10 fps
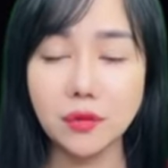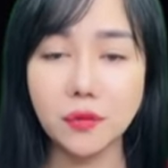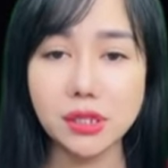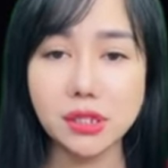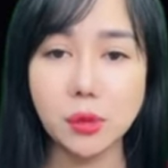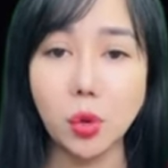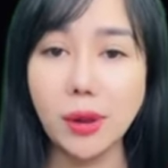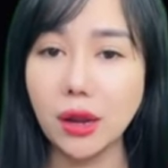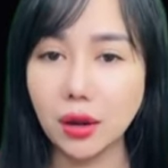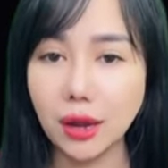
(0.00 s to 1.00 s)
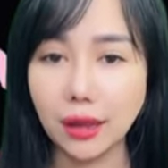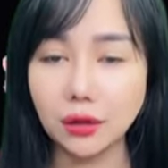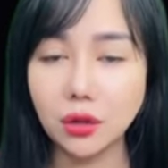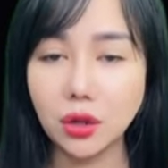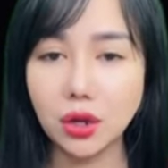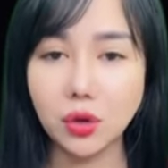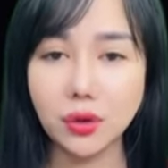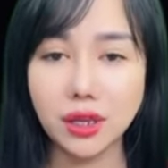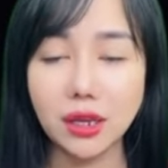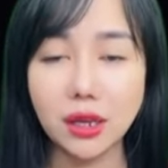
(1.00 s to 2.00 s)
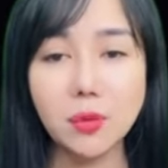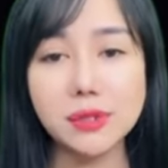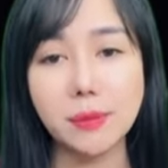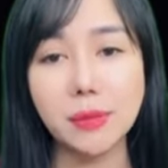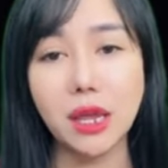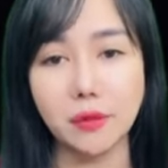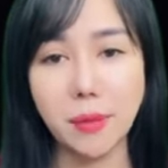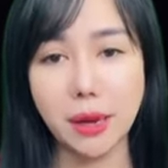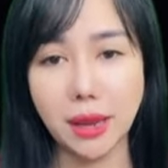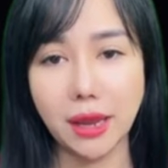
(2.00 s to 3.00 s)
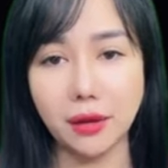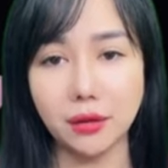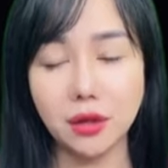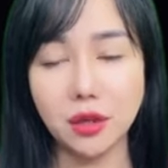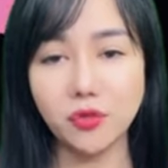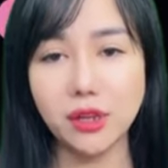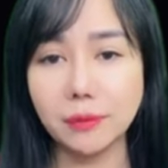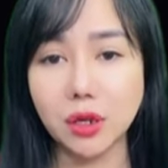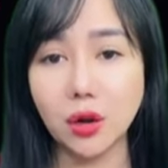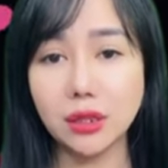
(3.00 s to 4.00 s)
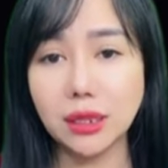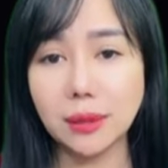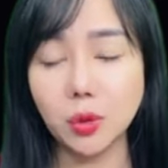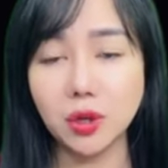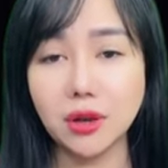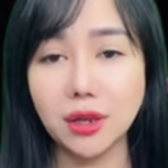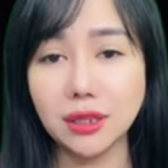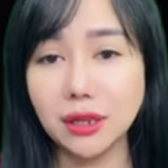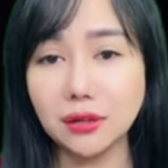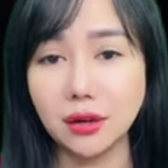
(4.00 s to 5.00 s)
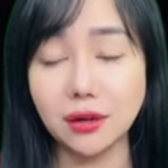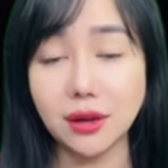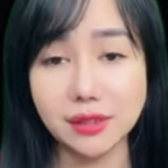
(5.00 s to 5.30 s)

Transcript: Nếu hắn còn ở đây thêm một giây phút nào nữa, thì hắn tin rằng mình có thể giết người mất.